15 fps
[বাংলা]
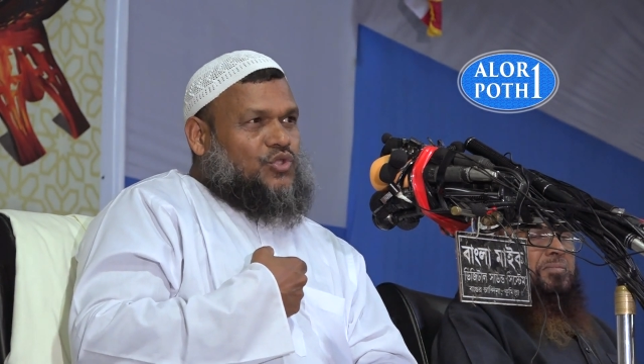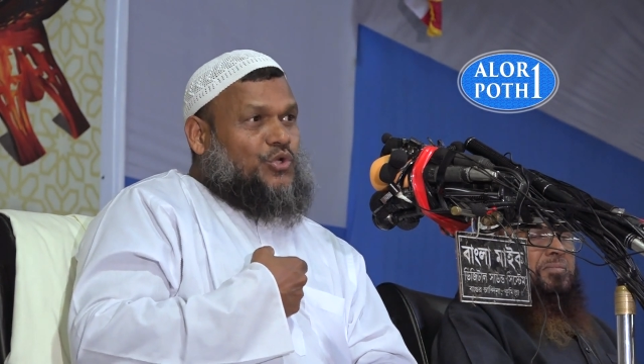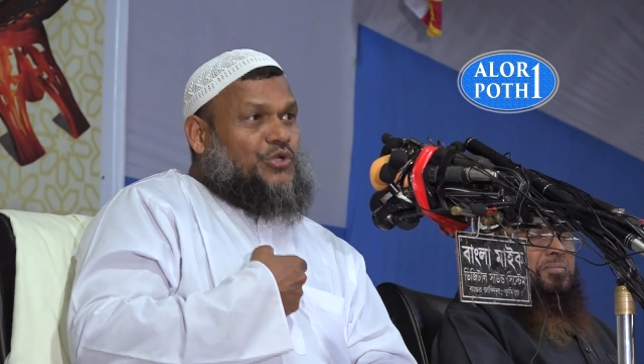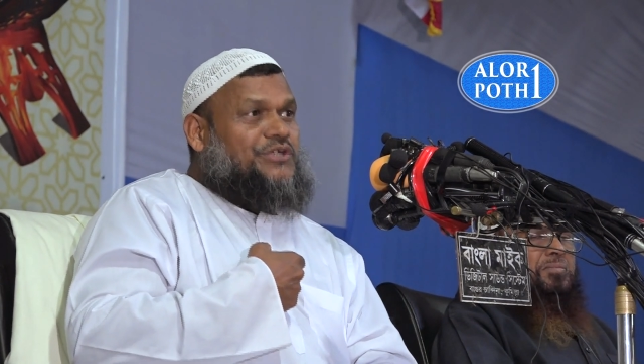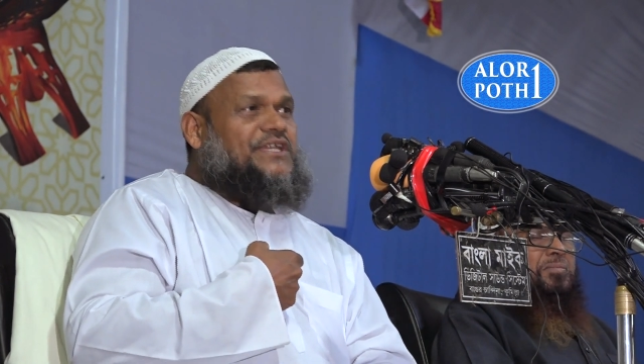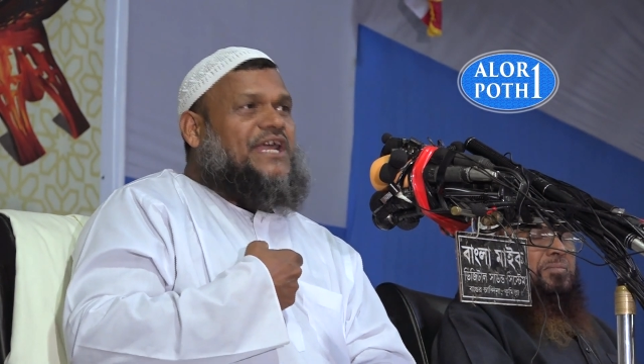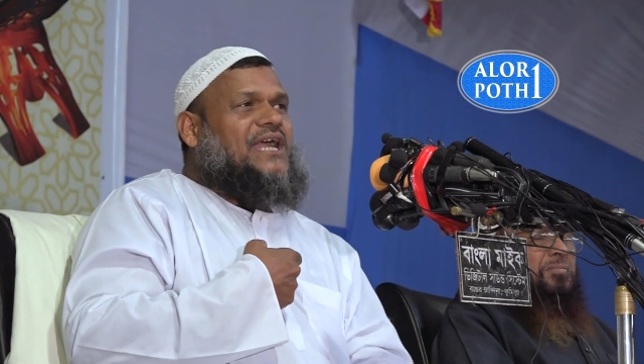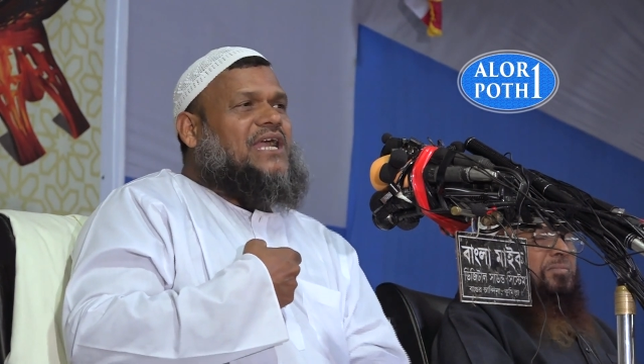
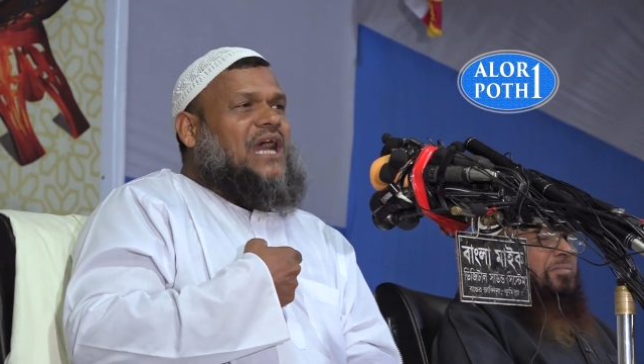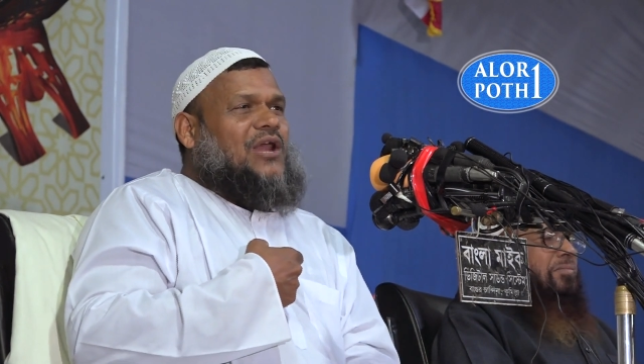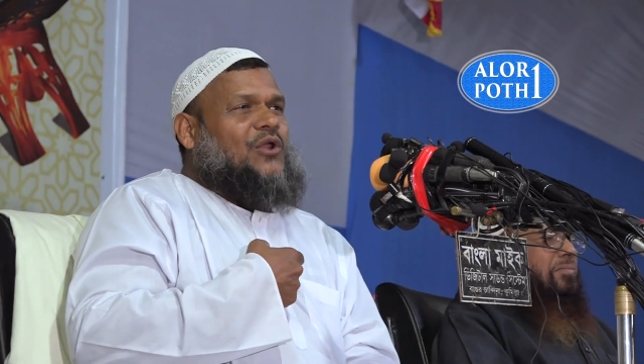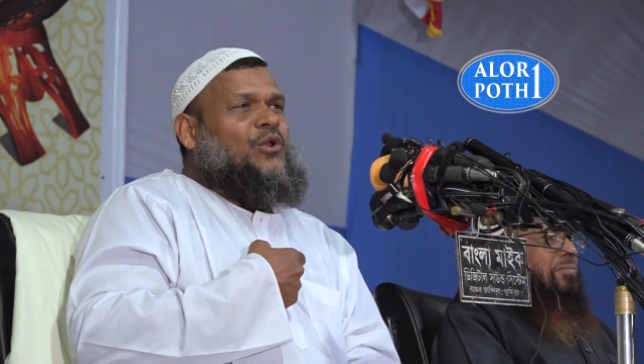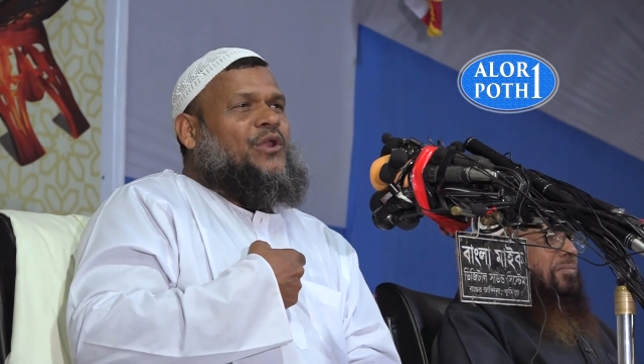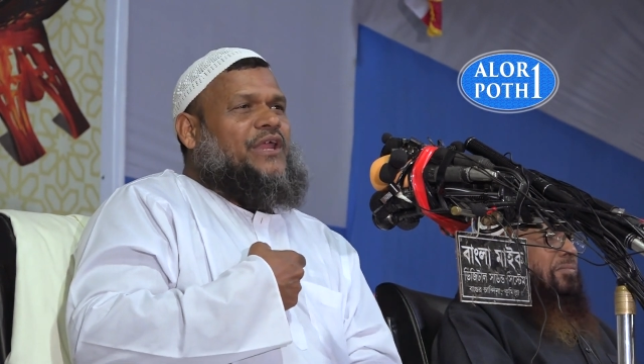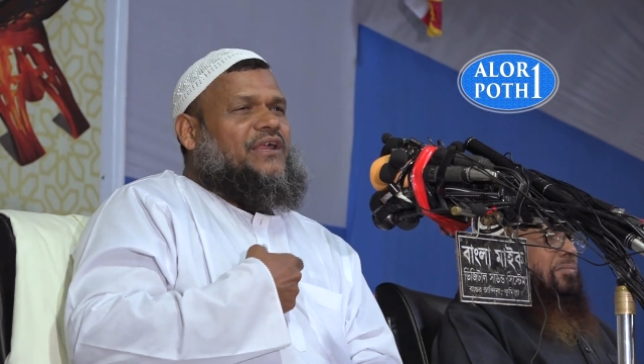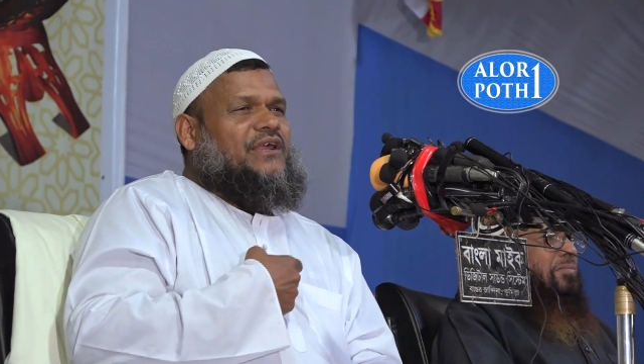দুইটা
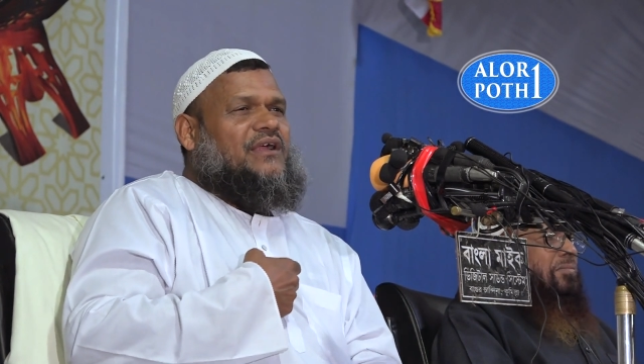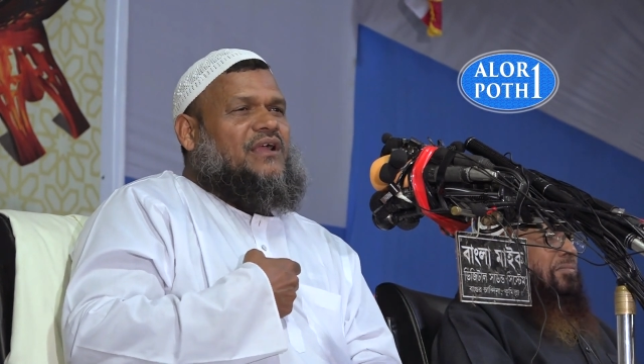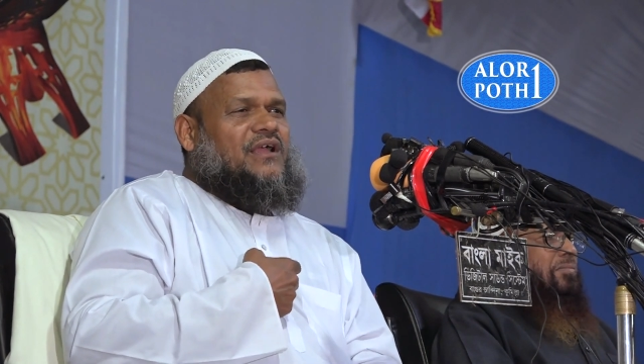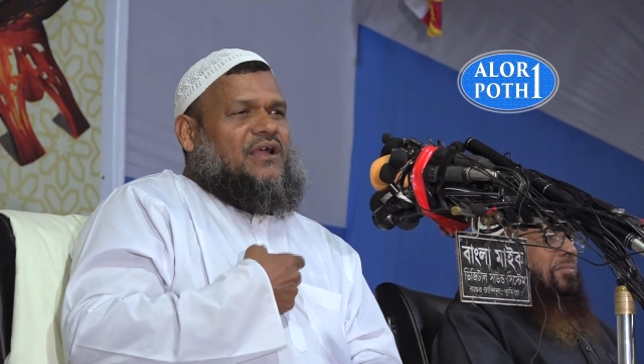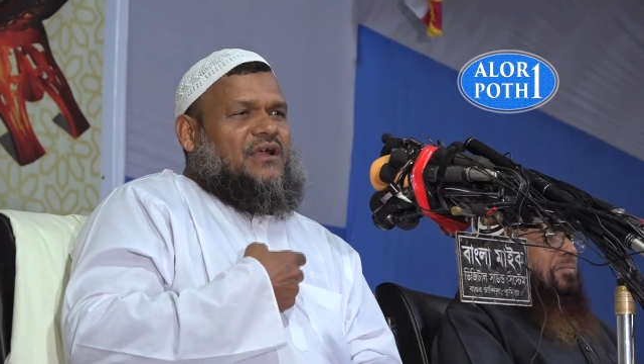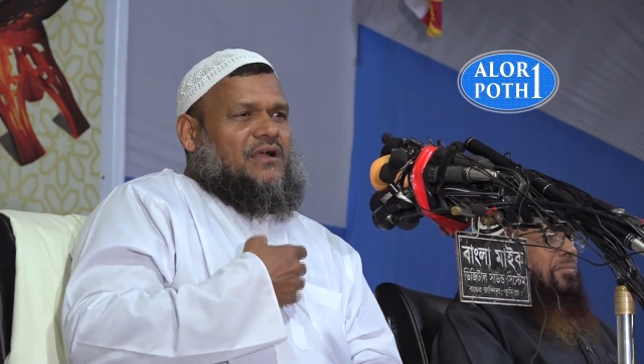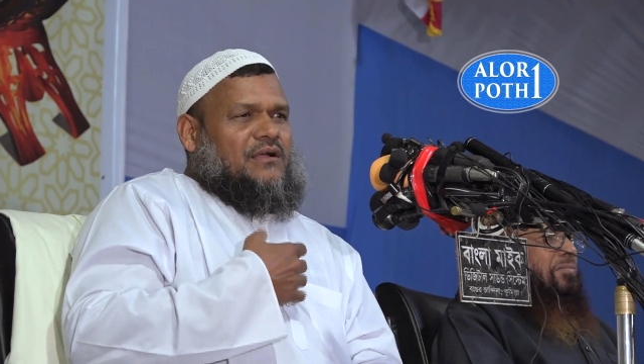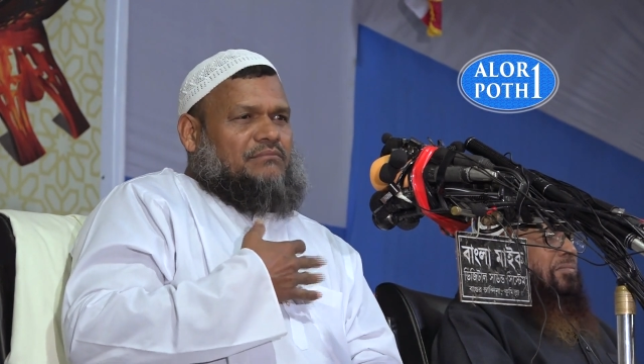কারণে
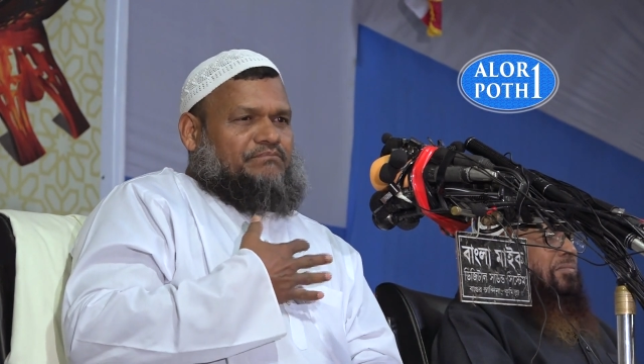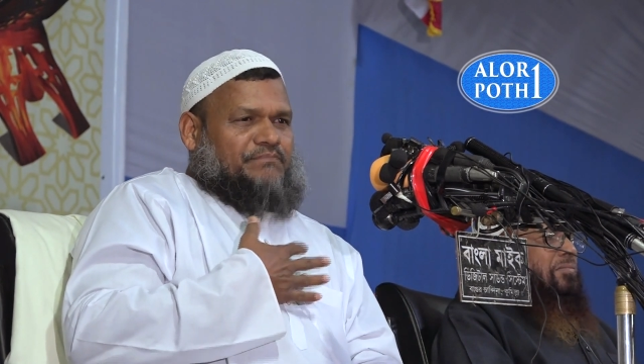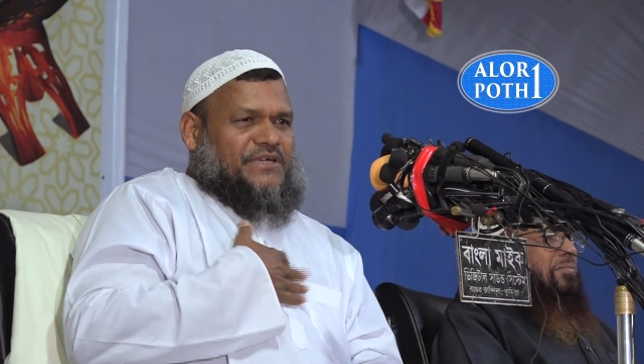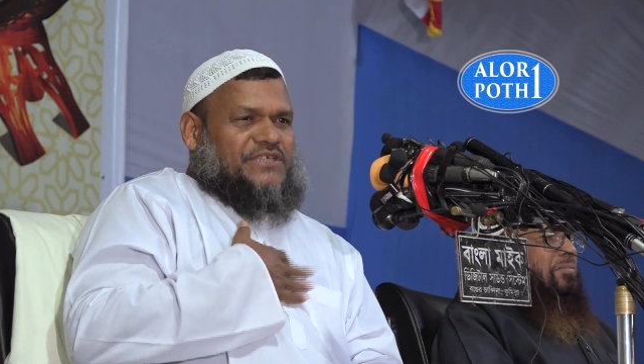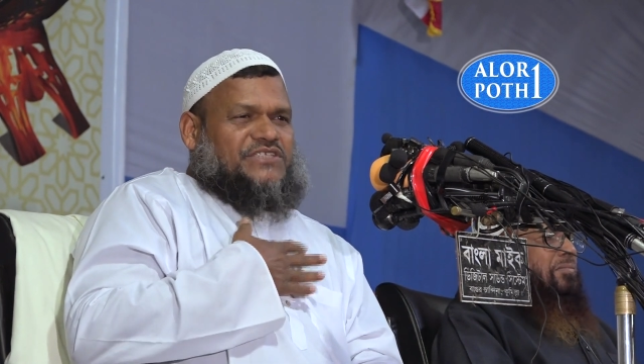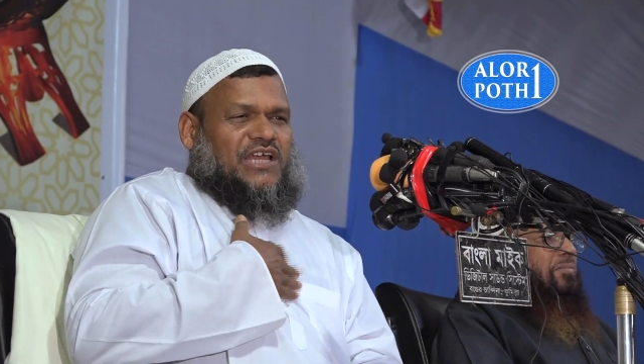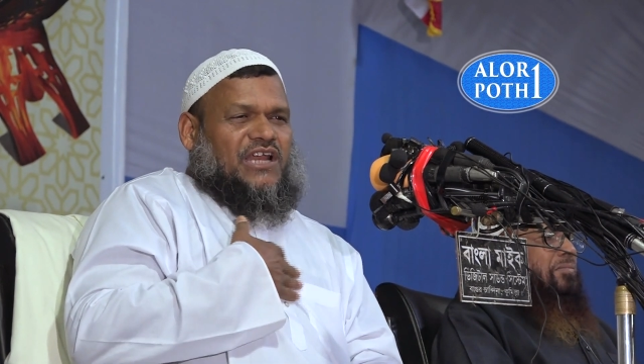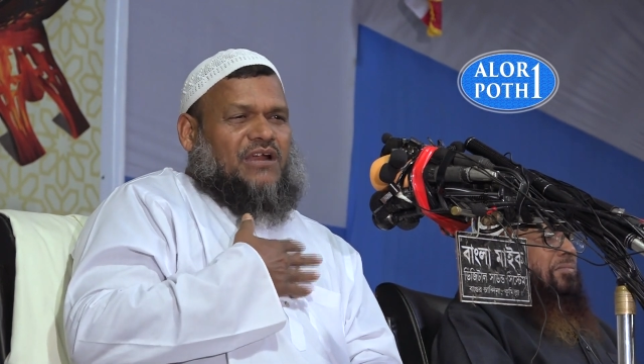
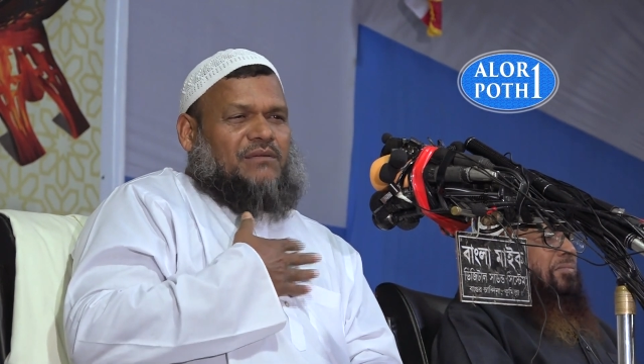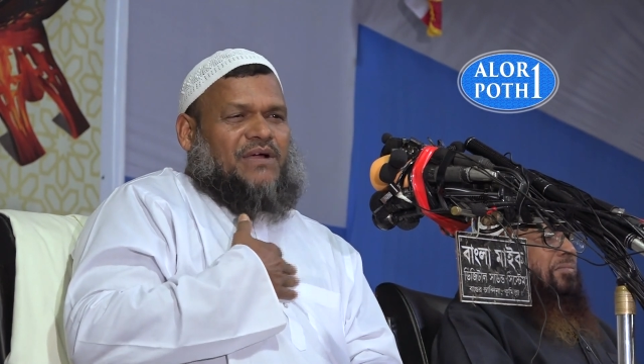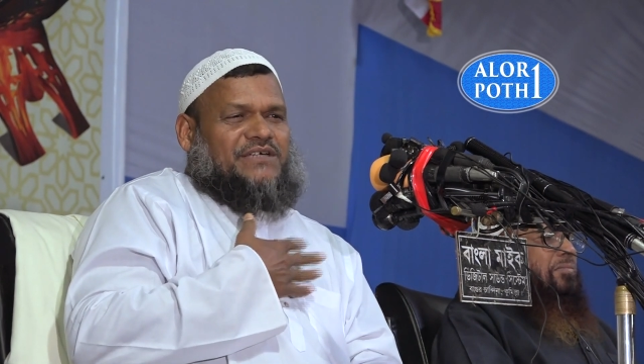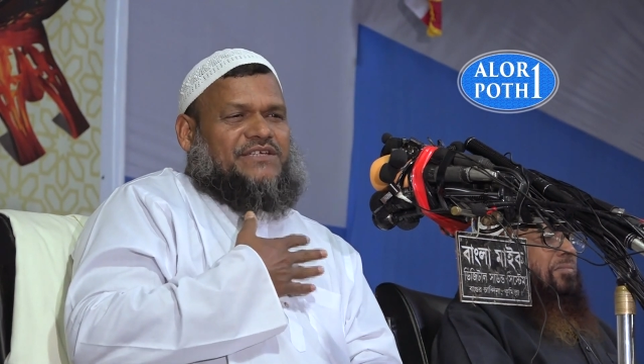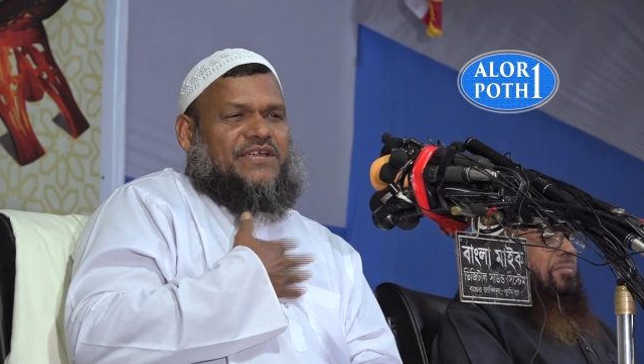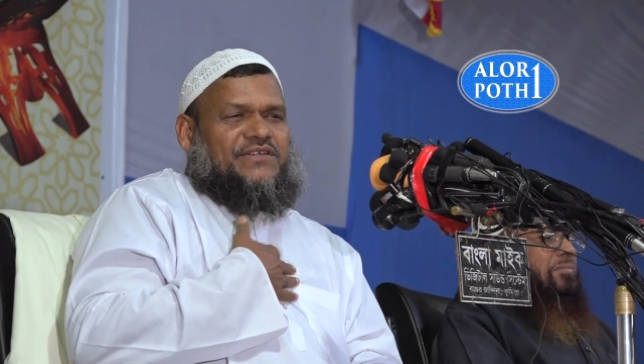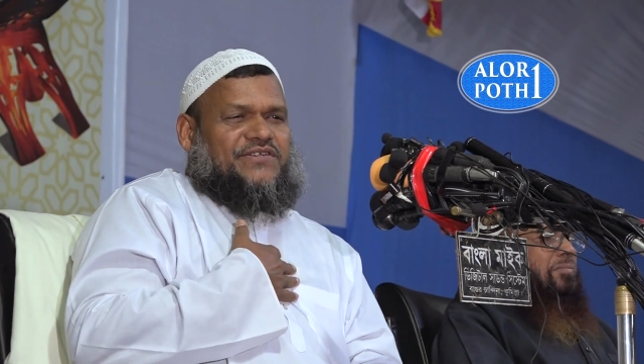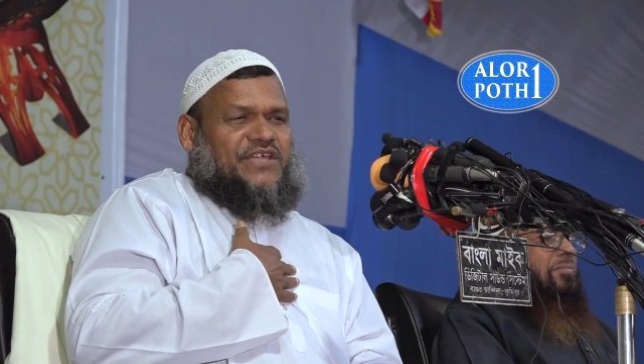বিচারের
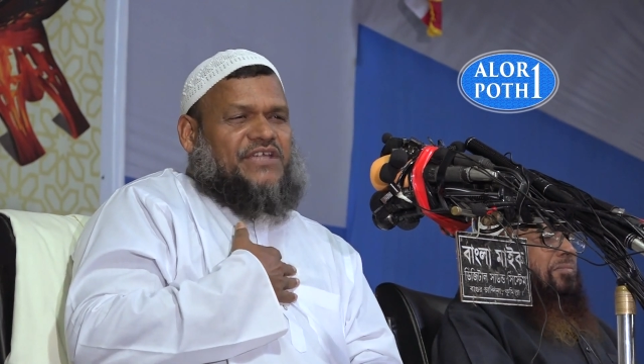মাঠে